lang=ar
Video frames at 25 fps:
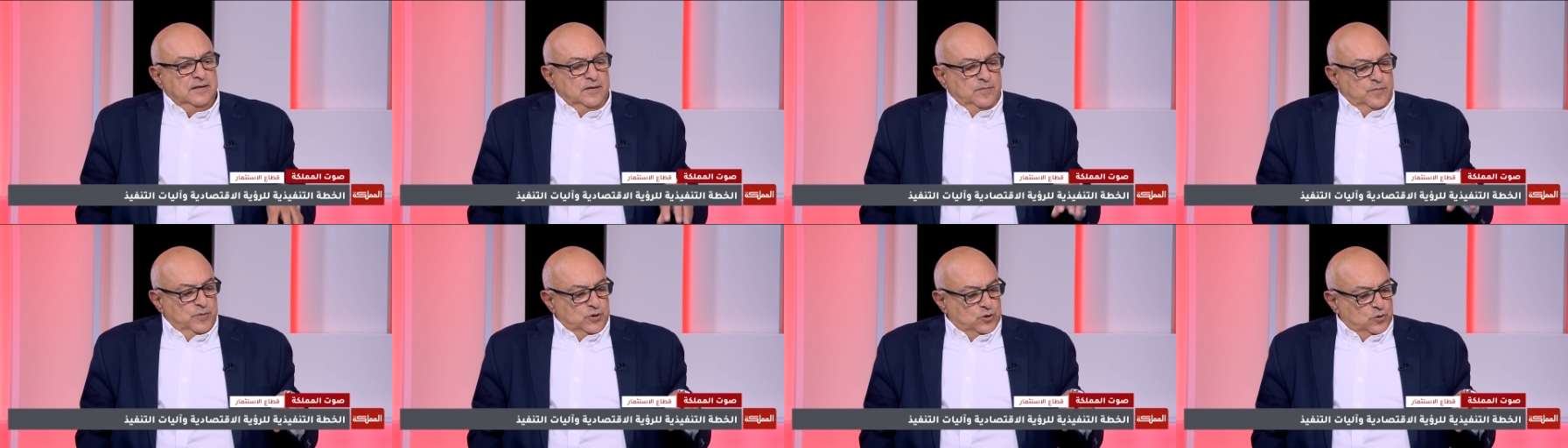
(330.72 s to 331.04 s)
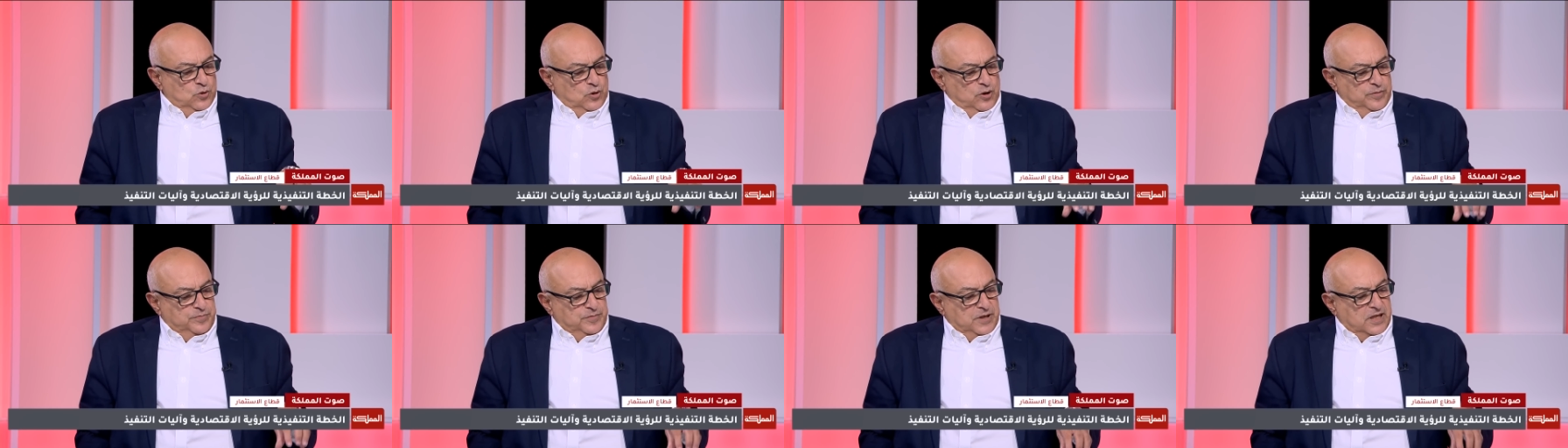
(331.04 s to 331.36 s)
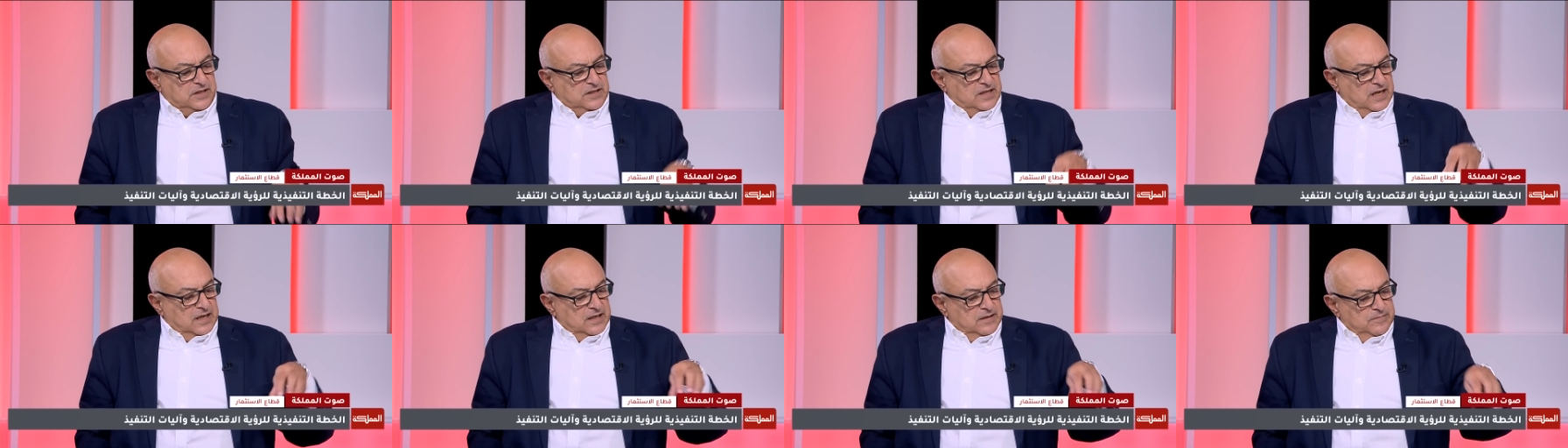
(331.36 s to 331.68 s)
بتروح
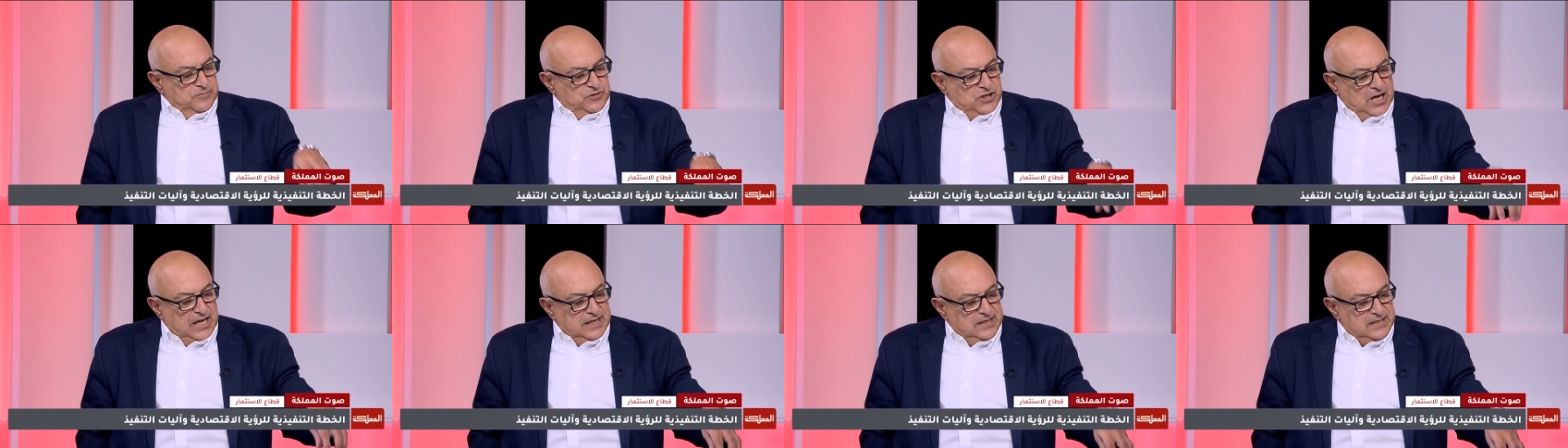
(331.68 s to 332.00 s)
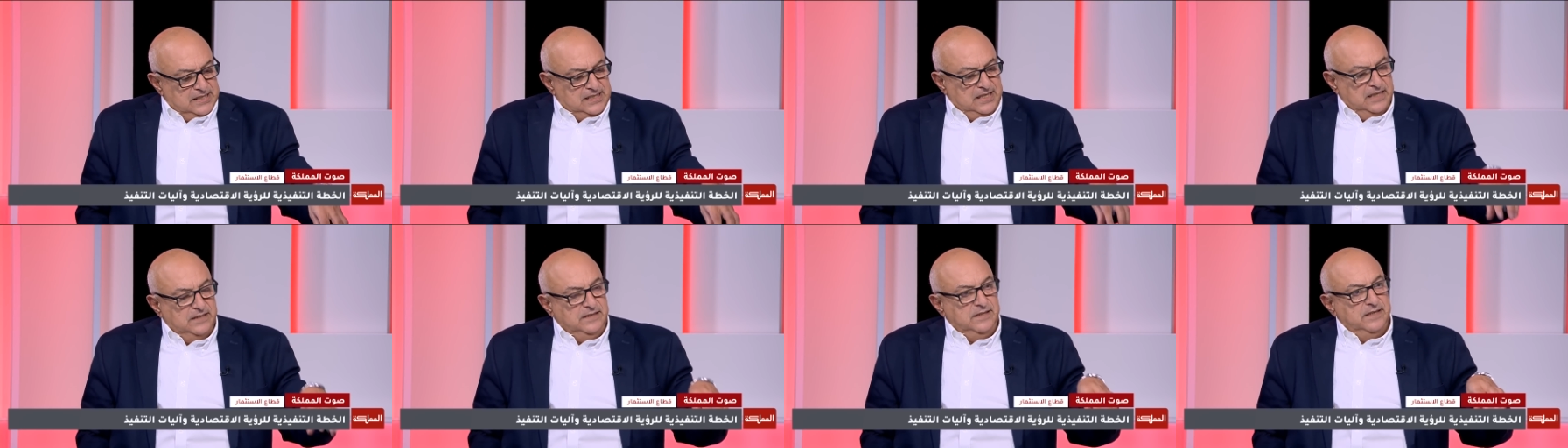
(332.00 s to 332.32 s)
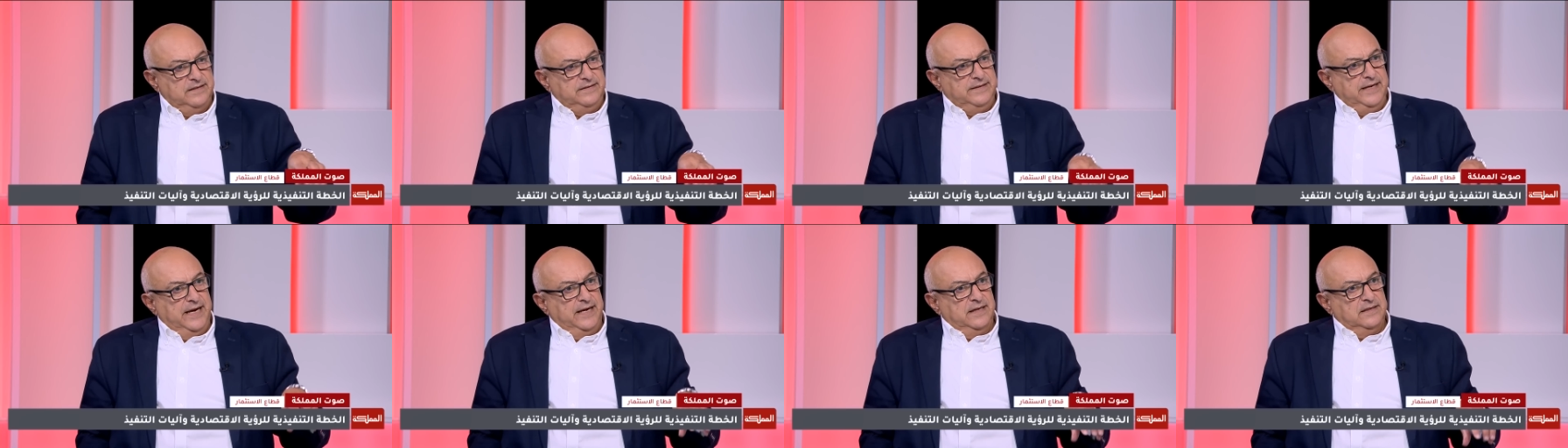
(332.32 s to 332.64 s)
تقترض مشان تسد
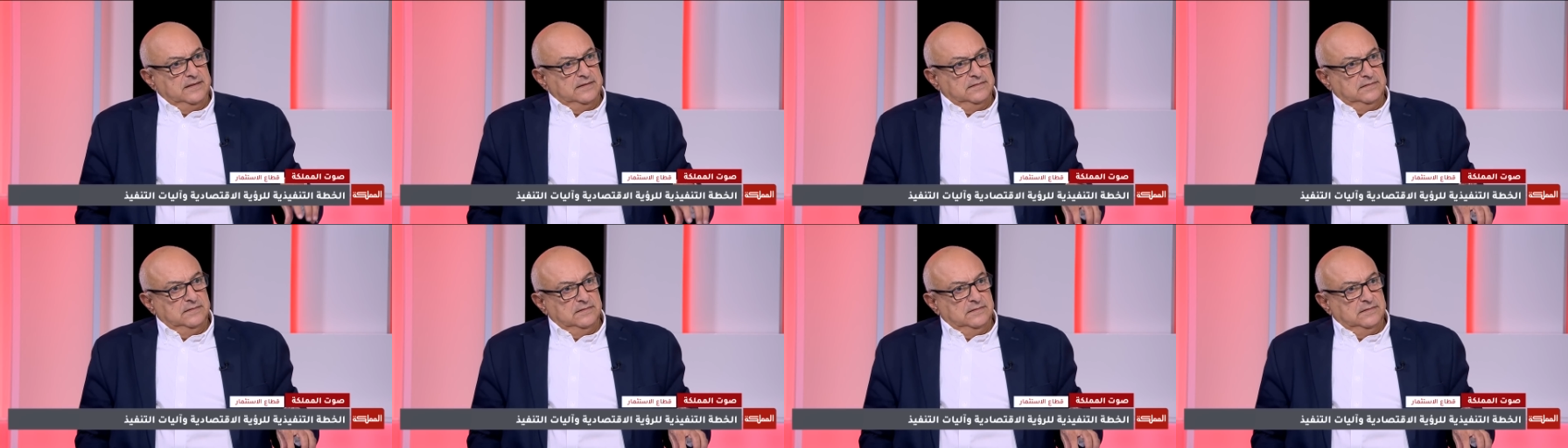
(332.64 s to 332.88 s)
الدين